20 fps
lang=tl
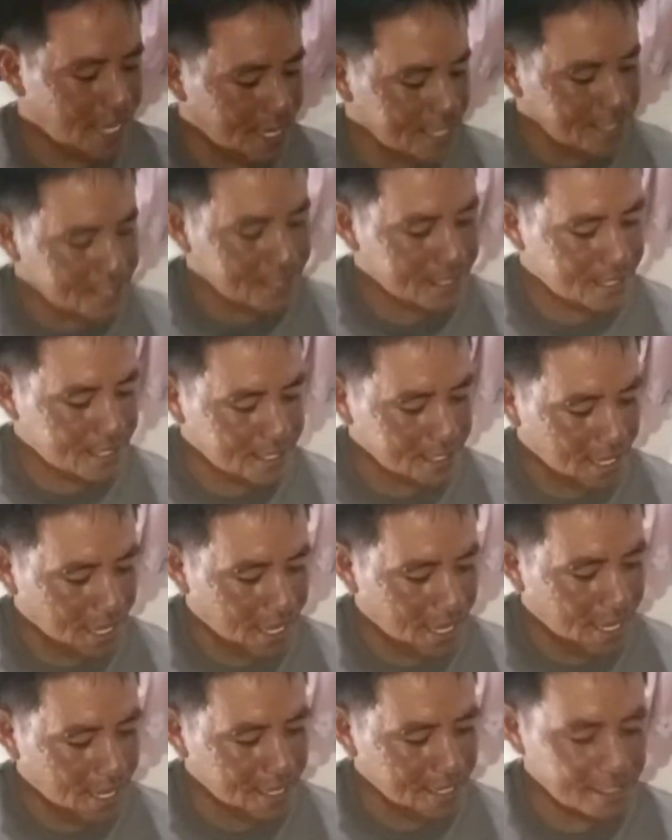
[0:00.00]
guys,
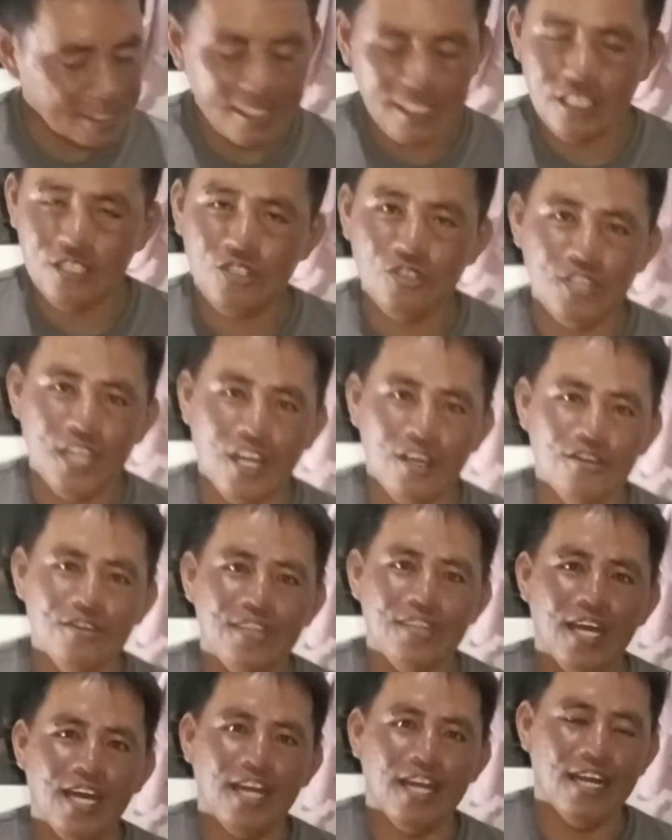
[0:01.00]
uh, nag-decision
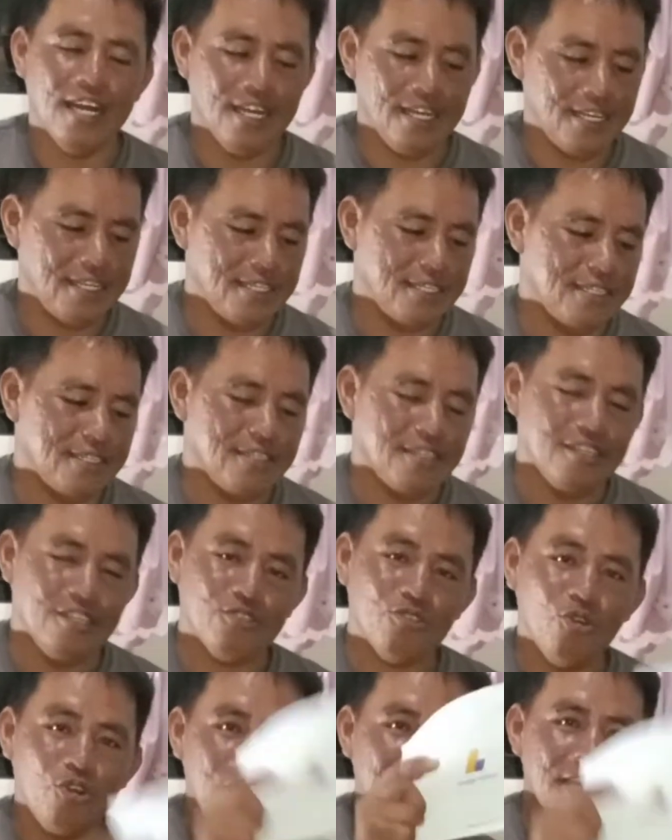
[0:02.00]
ako na
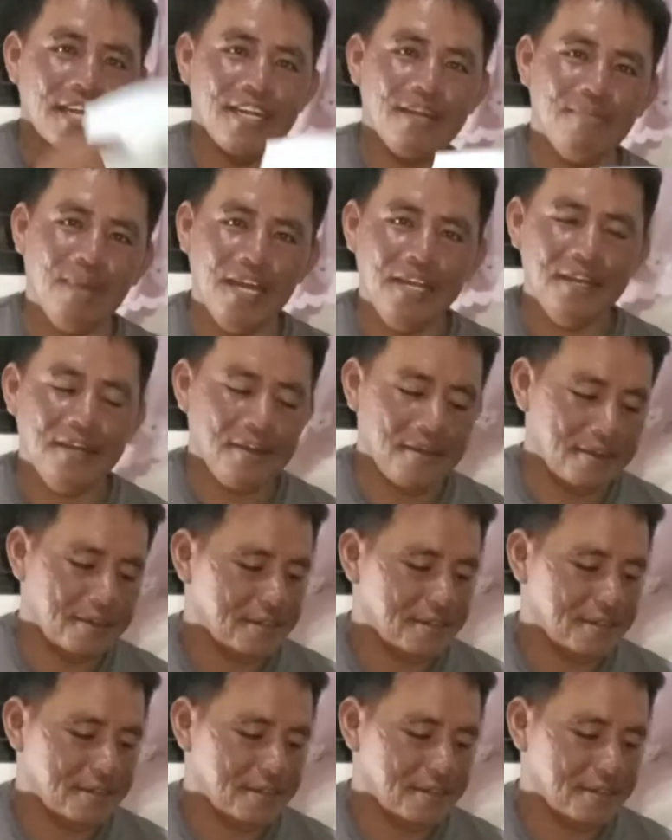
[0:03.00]
ituloy na naman